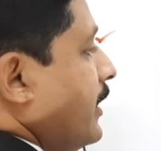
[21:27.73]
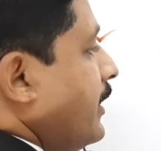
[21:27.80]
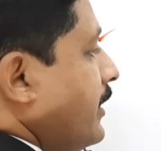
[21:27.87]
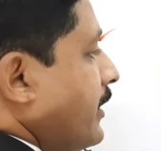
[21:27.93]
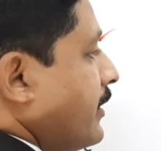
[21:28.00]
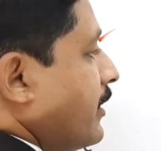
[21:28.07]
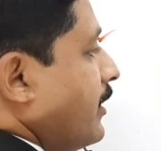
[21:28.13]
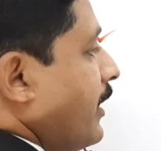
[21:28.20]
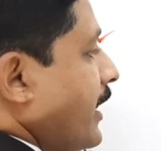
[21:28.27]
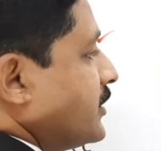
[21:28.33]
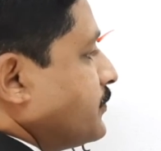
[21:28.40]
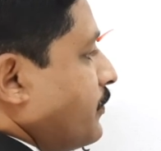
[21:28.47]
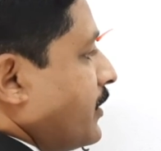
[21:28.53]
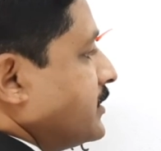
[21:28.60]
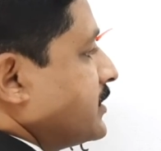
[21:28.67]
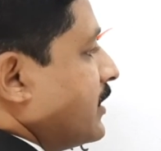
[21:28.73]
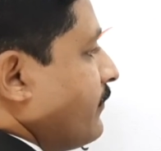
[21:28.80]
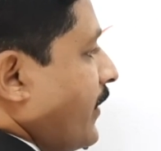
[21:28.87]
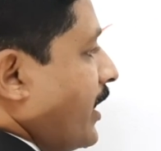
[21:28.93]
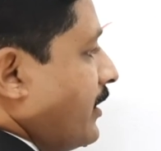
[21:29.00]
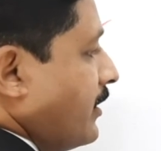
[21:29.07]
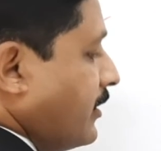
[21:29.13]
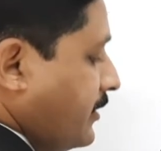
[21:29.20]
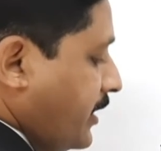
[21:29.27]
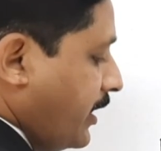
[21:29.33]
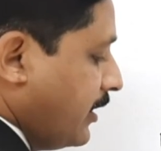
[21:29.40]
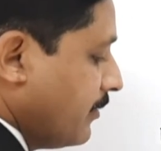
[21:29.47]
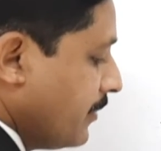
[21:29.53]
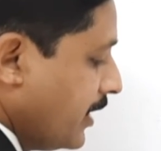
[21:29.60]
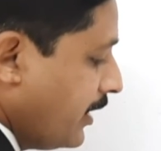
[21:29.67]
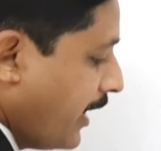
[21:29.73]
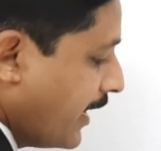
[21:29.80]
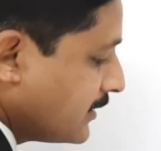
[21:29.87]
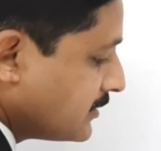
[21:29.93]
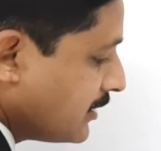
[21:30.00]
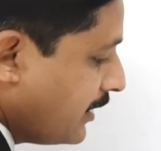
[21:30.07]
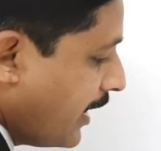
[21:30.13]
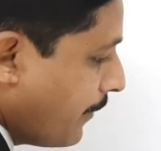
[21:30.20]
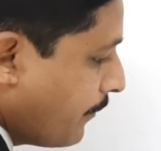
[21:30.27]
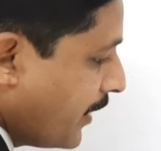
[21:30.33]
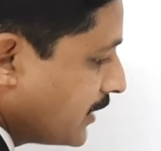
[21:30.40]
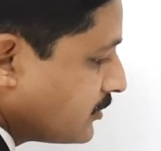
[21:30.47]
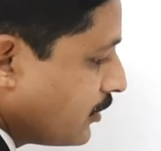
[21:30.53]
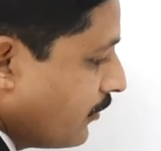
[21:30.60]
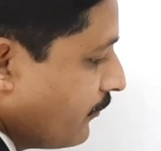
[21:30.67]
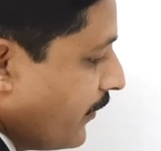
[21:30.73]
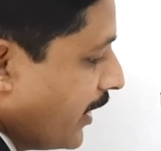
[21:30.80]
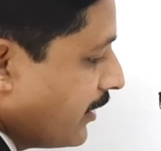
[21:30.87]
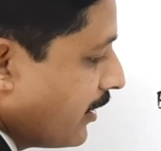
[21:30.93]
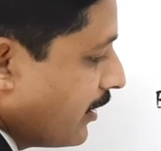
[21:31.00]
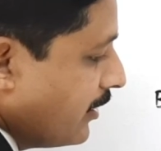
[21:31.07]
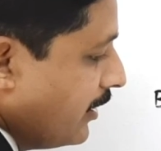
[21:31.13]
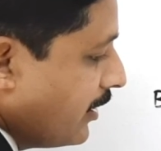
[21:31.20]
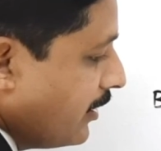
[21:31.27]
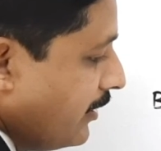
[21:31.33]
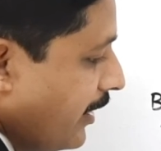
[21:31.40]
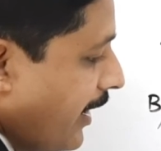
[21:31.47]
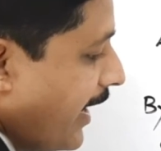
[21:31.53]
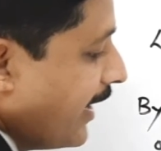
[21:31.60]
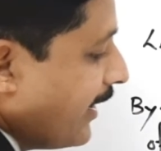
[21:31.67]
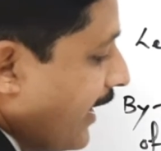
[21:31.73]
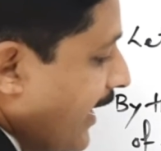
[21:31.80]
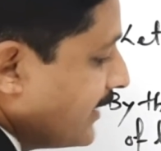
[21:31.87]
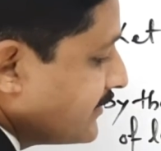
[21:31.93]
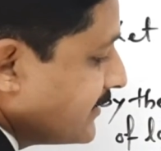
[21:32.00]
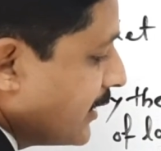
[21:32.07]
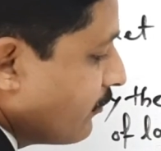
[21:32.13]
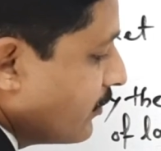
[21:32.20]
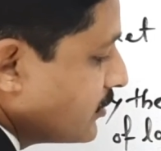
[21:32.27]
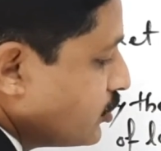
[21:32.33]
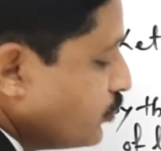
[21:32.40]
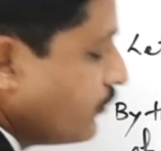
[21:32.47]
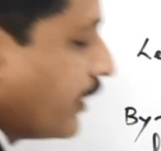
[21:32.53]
इंटीग्रल एक्सपोनेंशियल फैक्टर ये हमने एज अ लैपलास ऑफ फैक्टर लिख लिए एट s इक्वल्स